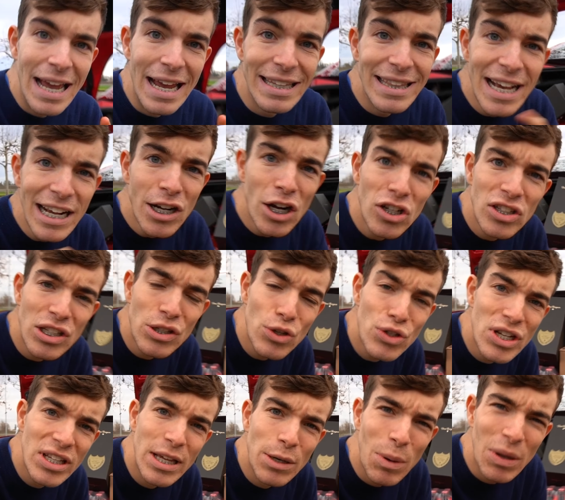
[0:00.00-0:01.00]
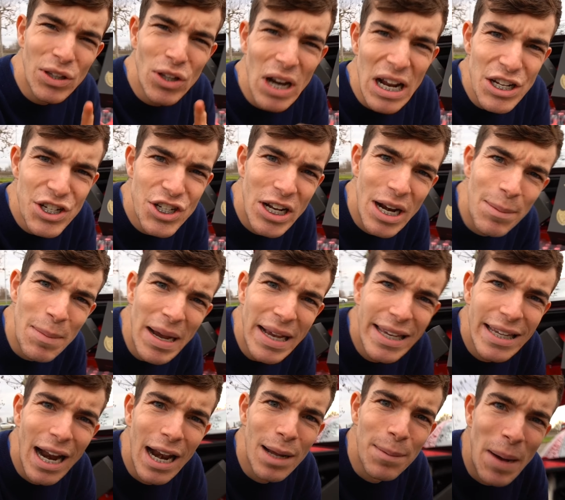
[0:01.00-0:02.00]
Ed ecco cosa succede quando lasci la
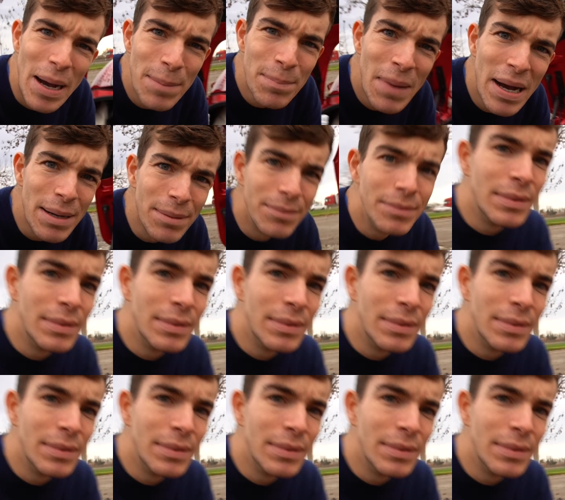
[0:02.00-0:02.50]
macchina alla mamma